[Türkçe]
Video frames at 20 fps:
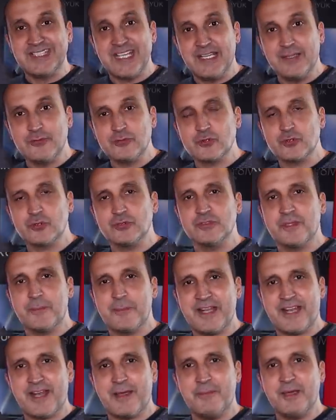televizyonla
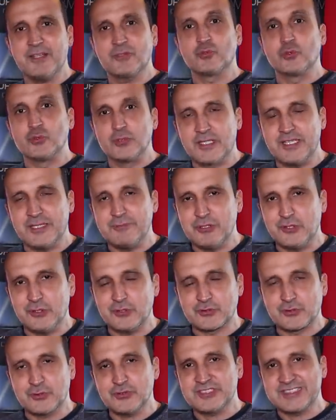beraber
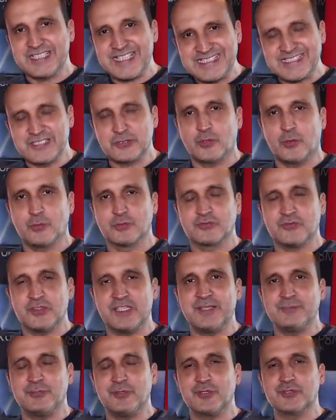kullanabiliyorsunuz. Sesli komut
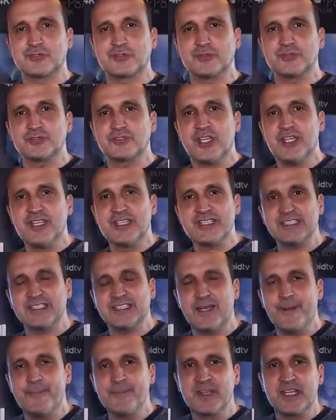verebiliyorsunuz ya
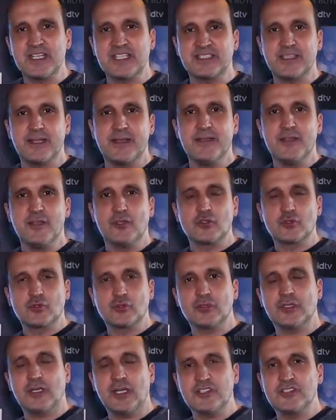da işte
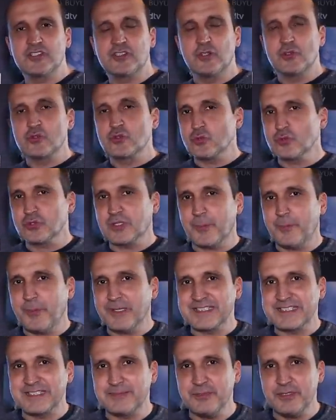şunu aç, şunu
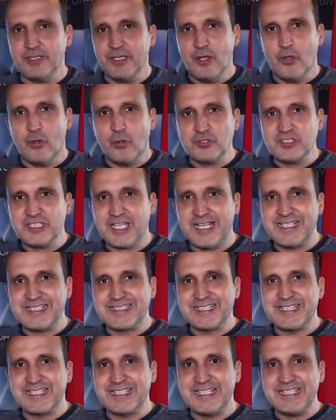kapat gibi
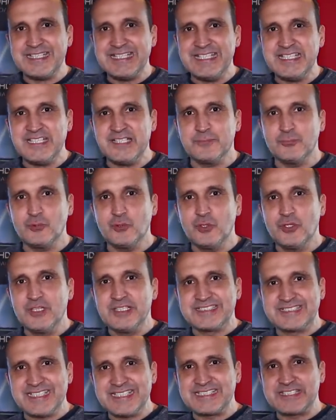özellikleri de yine bu
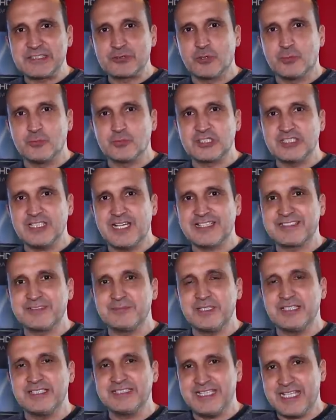sesli komut
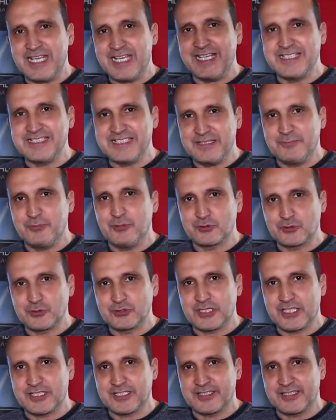yardımıyla
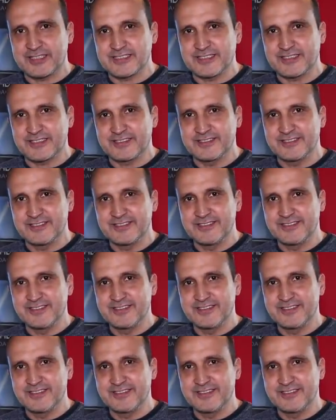değerlendirebiliyorsunuz arkadaşlar.